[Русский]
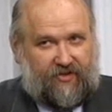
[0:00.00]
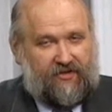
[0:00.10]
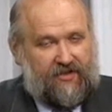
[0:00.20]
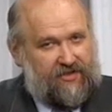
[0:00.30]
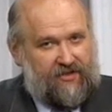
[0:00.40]

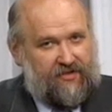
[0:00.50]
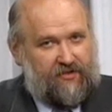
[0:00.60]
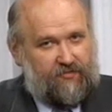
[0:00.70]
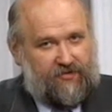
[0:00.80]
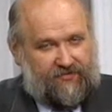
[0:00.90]
вот даже сейчас
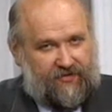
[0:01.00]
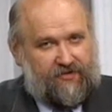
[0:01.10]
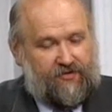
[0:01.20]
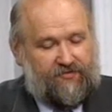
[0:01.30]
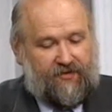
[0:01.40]
задумался,
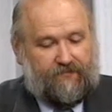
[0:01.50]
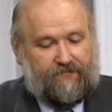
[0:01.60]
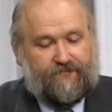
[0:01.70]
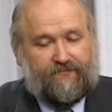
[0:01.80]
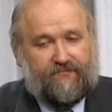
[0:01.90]
философия.
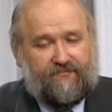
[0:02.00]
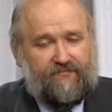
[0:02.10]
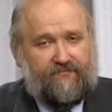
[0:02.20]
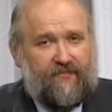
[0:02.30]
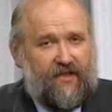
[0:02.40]

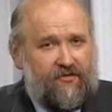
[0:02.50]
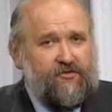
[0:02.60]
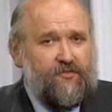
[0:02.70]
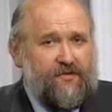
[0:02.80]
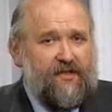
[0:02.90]
Ну,
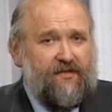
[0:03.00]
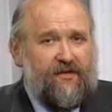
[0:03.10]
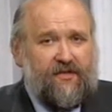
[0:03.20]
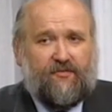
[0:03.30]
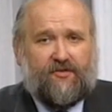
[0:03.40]
собственно,
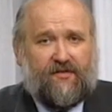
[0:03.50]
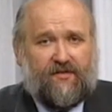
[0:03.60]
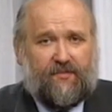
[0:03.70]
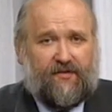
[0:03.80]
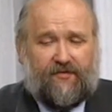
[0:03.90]
наверное, можно
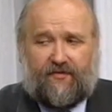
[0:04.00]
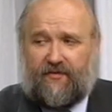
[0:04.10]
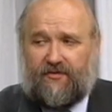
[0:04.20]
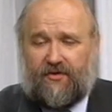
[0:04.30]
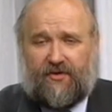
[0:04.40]
говорить,
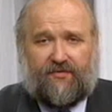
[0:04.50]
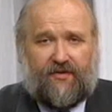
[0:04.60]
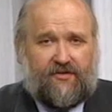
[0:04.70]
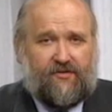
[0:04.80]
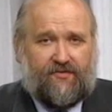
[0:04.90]
про, что это
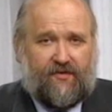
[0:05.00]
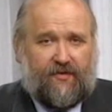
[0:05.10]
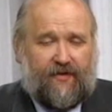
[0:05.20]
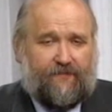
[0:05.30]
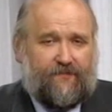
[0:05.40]
философия
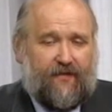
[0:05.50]
была.